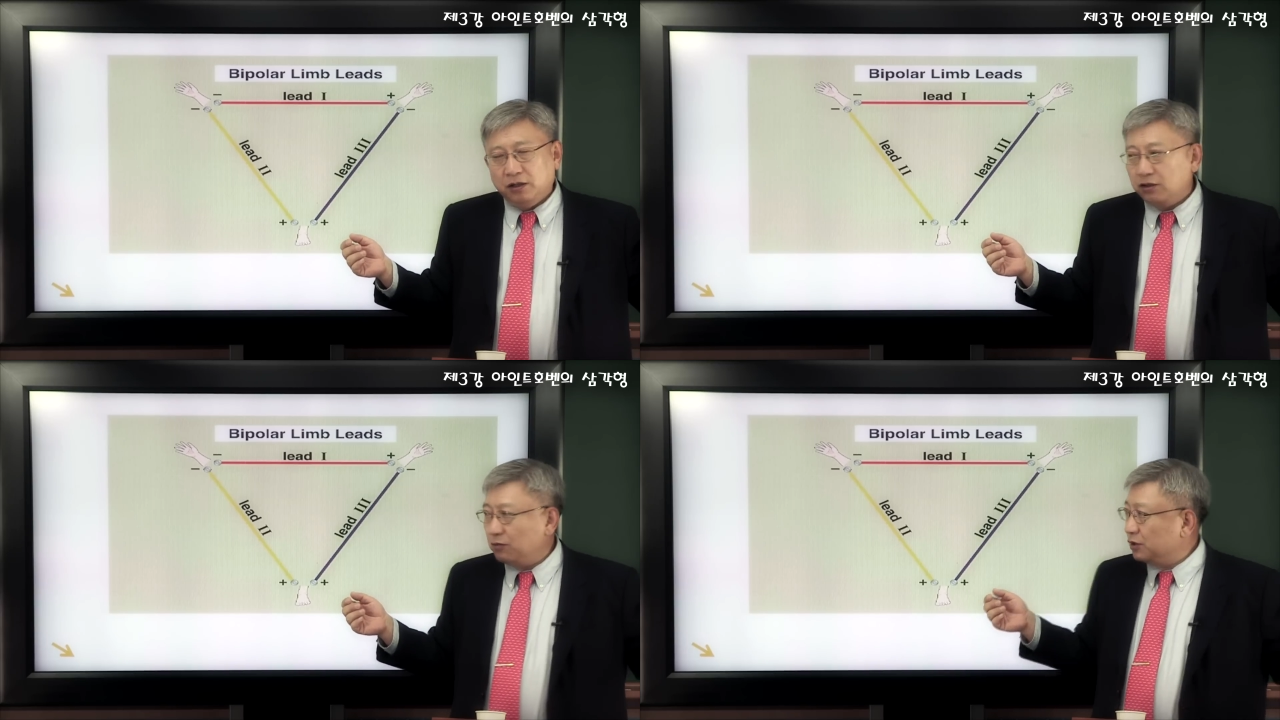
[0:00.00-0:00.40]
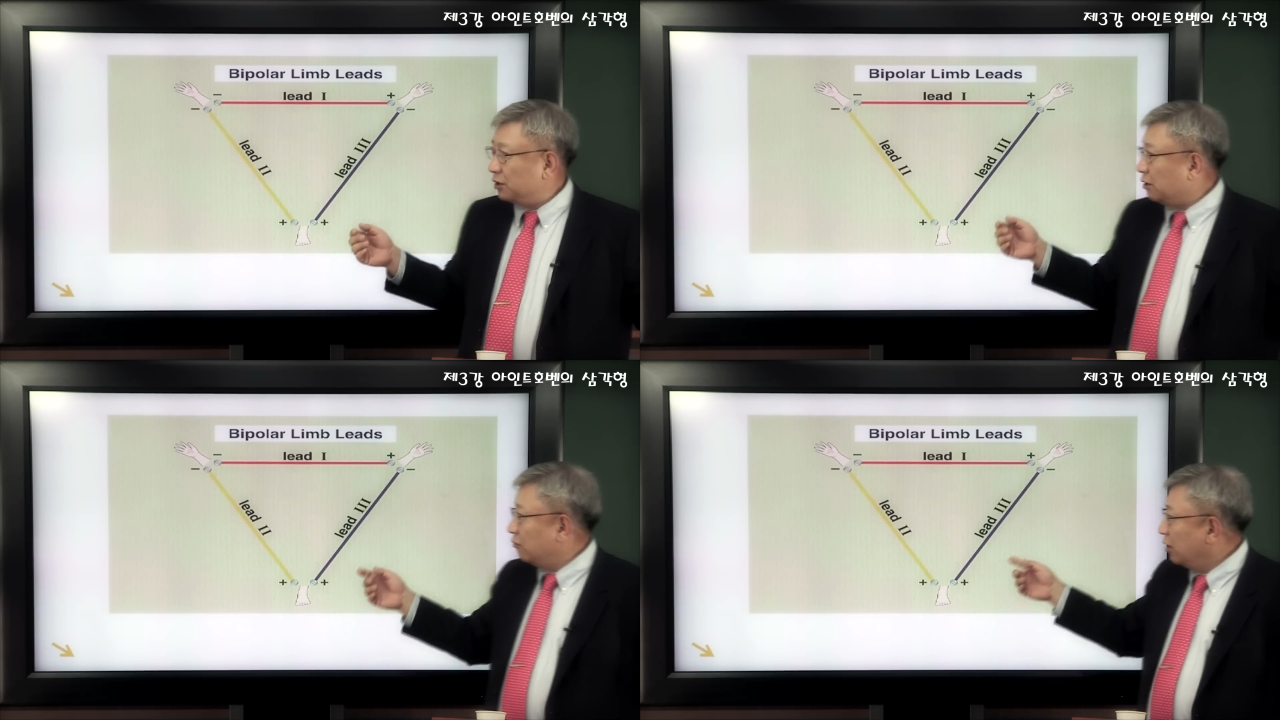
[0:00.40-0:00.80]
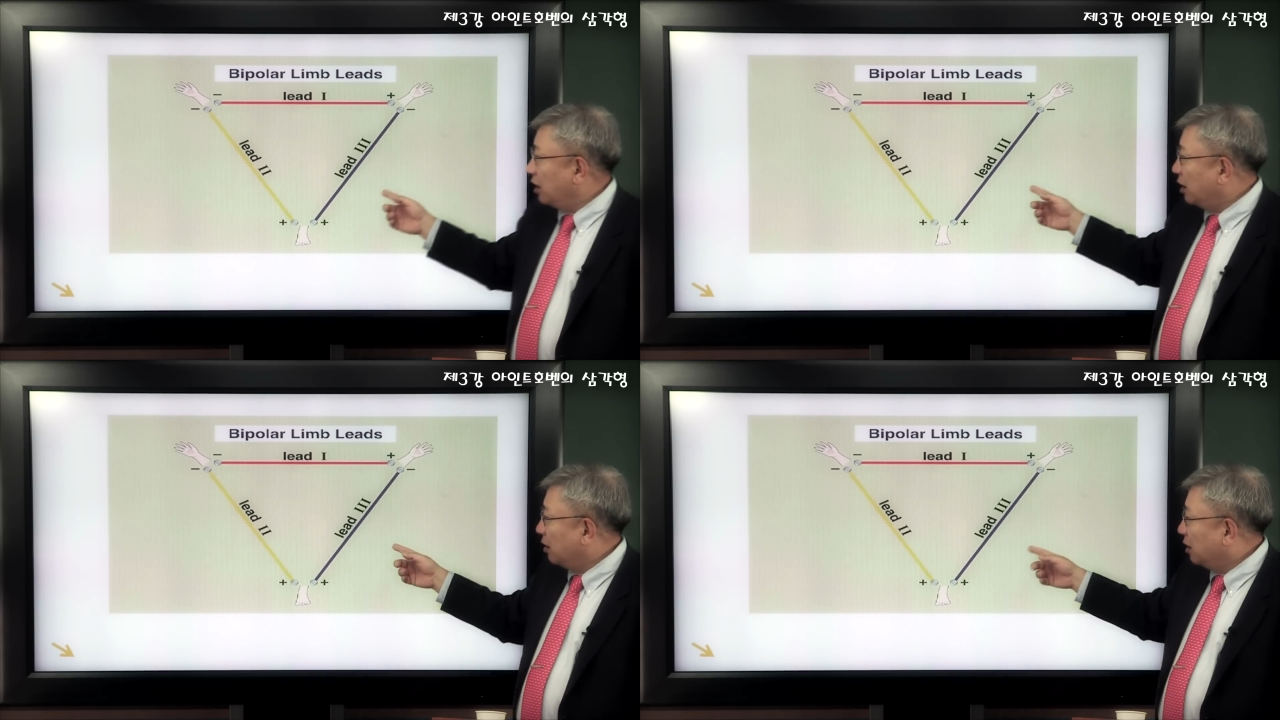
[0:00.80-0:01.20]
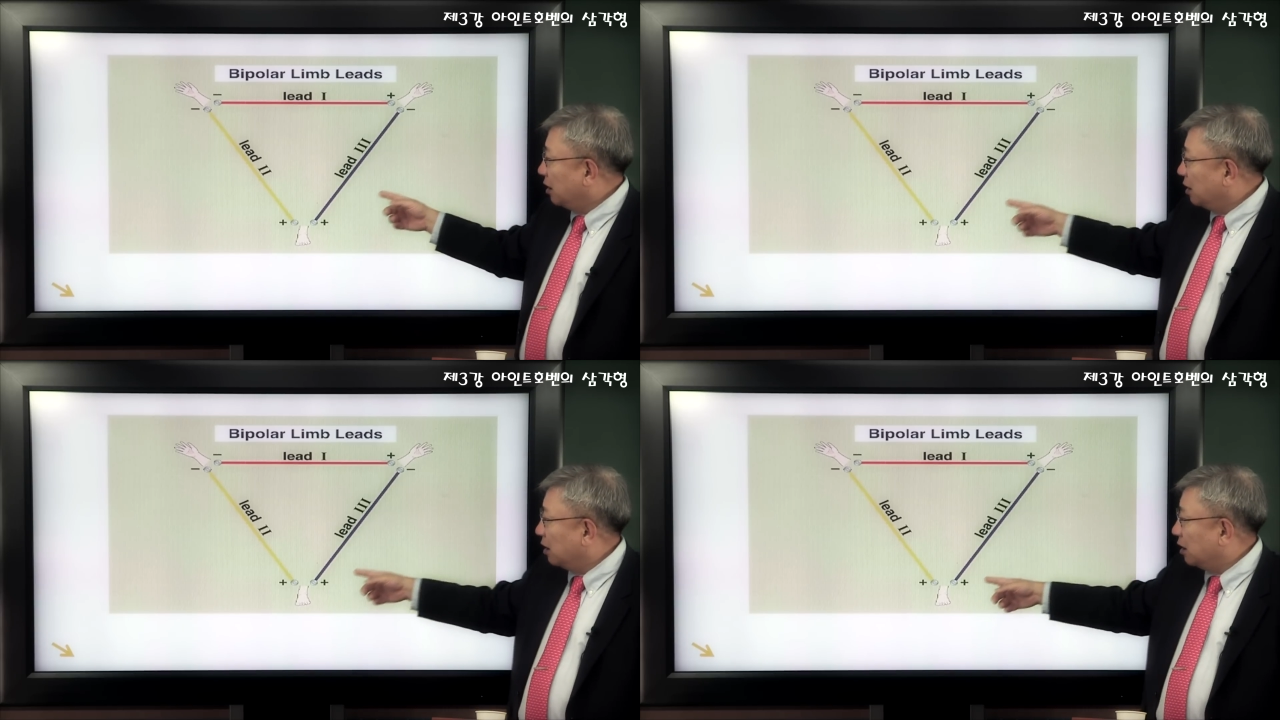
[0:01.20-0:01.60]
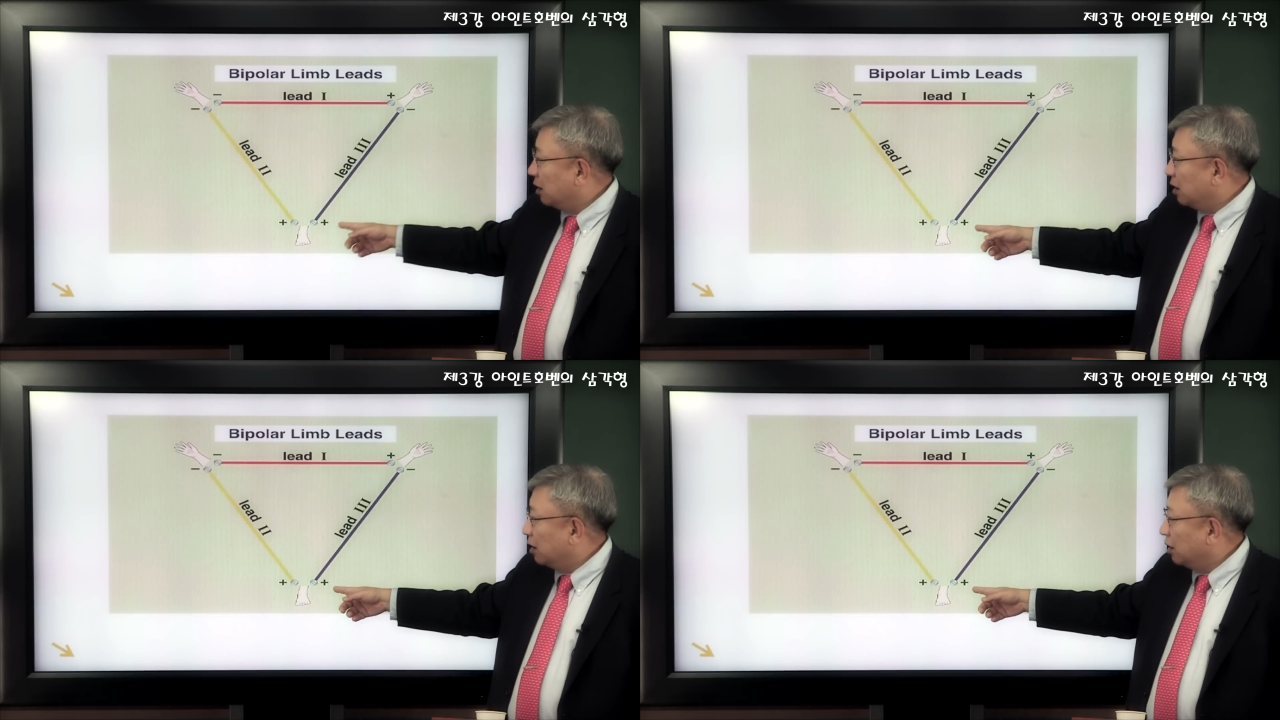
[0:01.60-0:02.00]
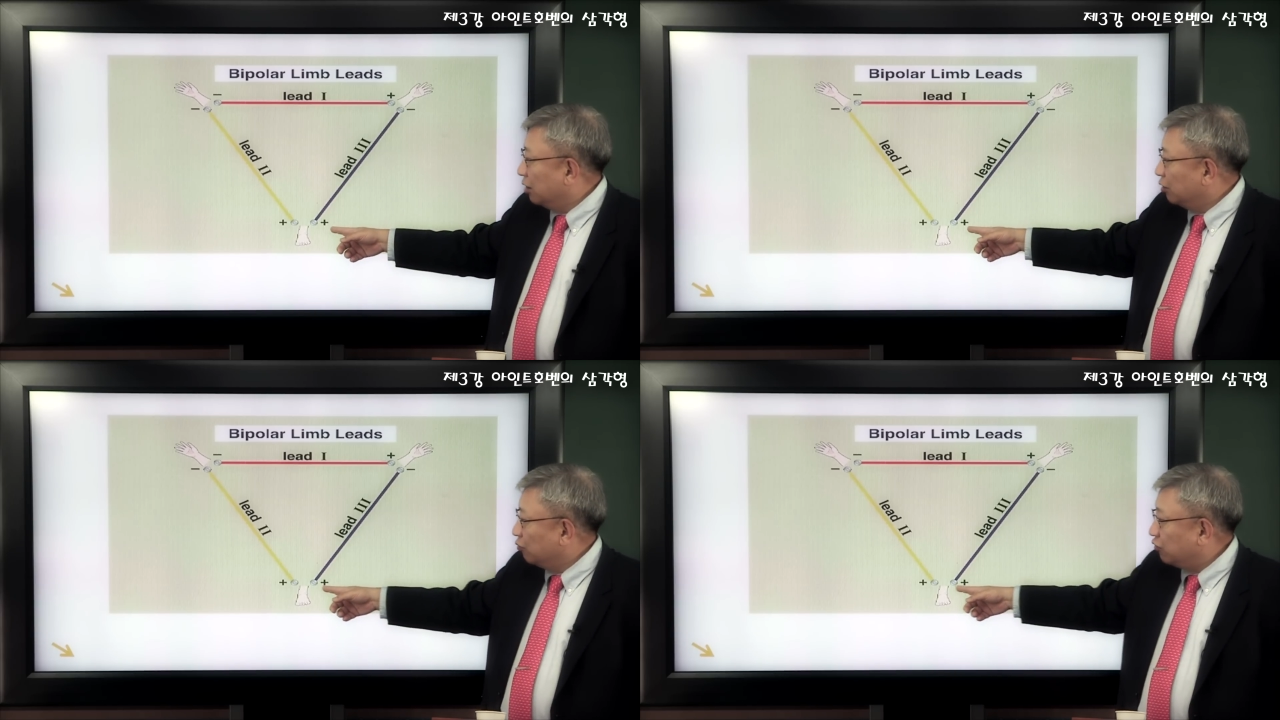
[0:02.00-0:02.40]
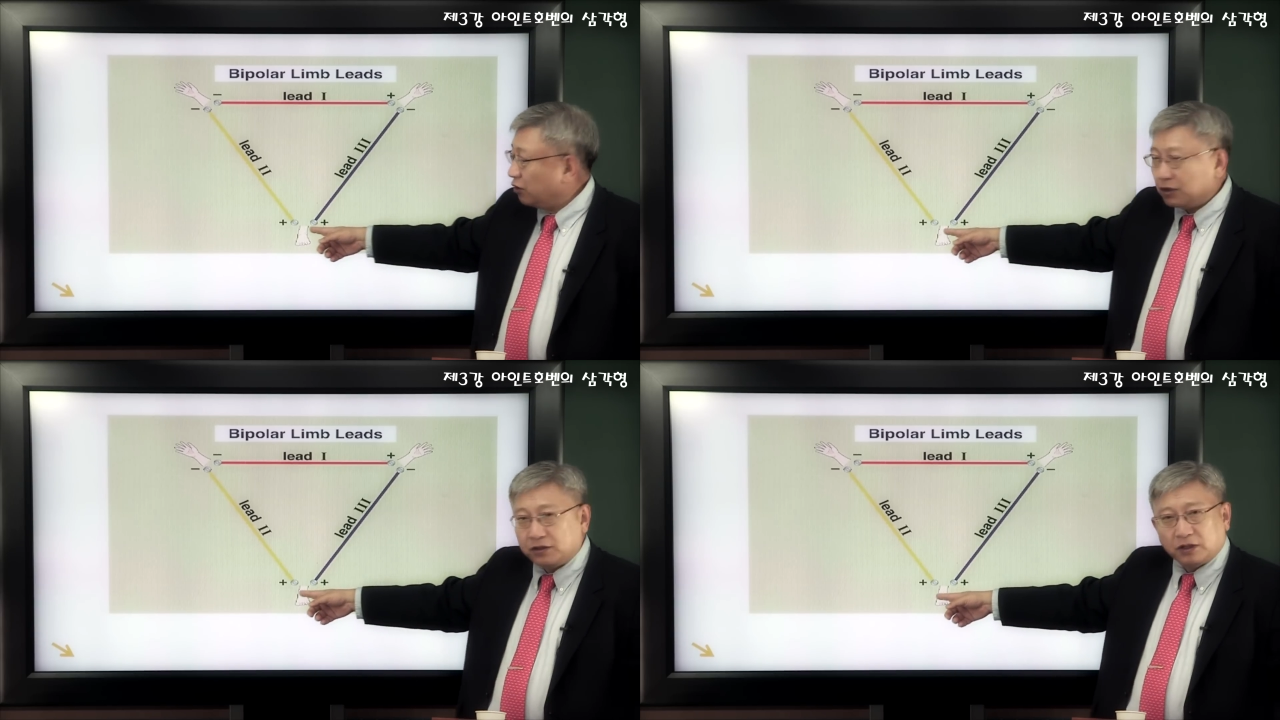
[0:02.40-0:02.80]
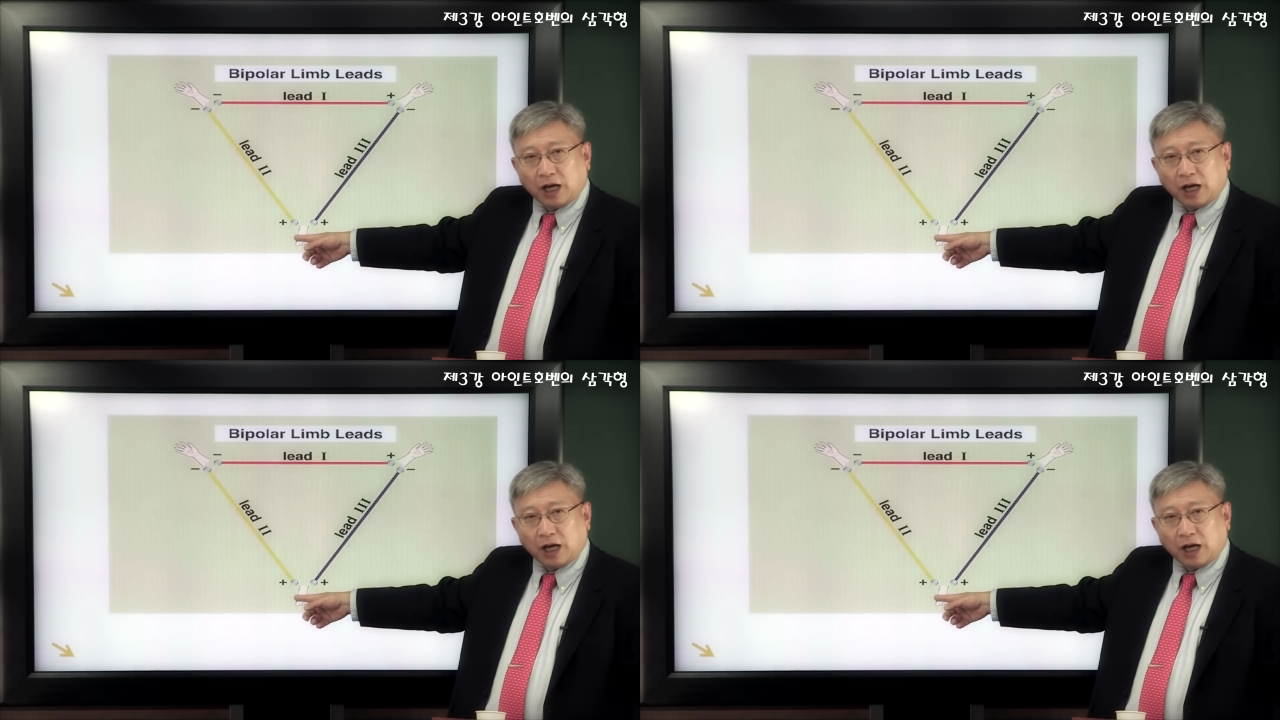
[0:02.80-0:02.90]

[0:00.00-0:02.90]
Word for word: 그러면서 왜 플러스,